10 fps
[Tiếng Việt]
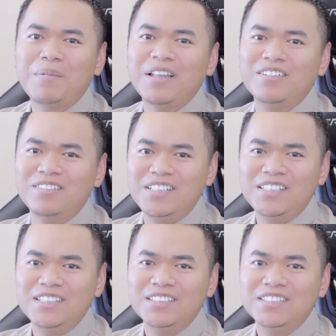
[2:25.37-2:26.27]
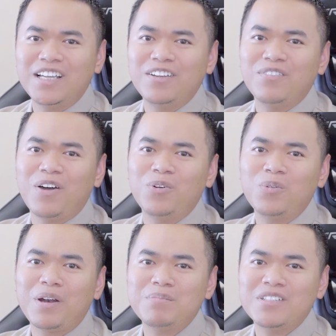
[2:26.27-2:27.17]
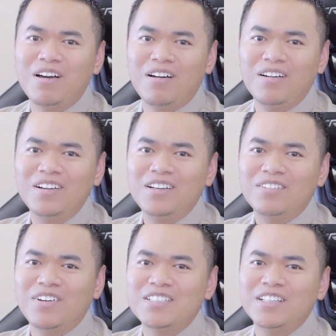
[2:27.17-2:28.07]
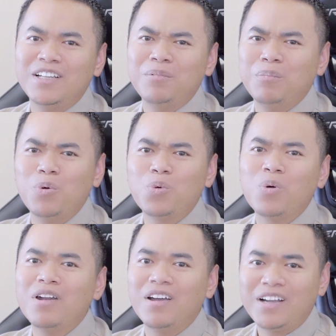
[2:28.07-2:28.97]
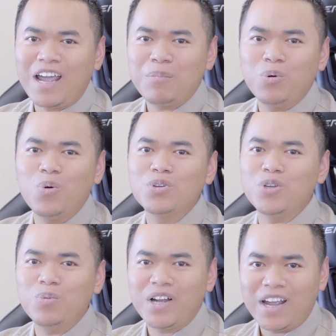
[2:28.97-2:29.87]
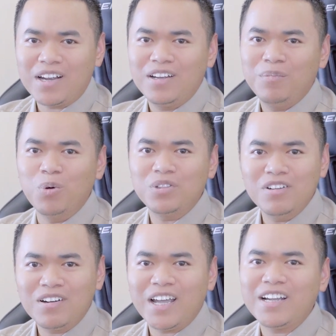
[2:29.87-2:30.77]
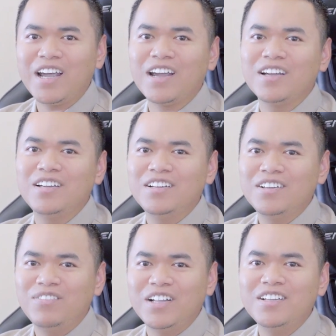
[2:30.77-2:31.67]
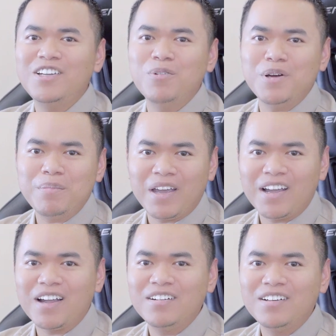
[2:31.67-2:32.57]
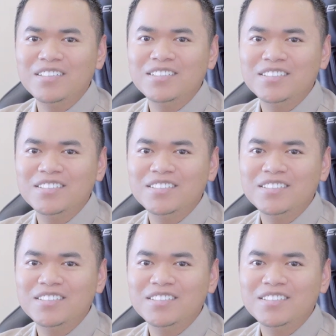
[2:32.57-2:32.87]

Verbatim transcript: bạn thử đi, dậy vào lúc 5 giờ và sẽ thấy là một cuộc đời khác, một cuộc sống khác, một tương lai khác và những điều mới mẻ khác nữa.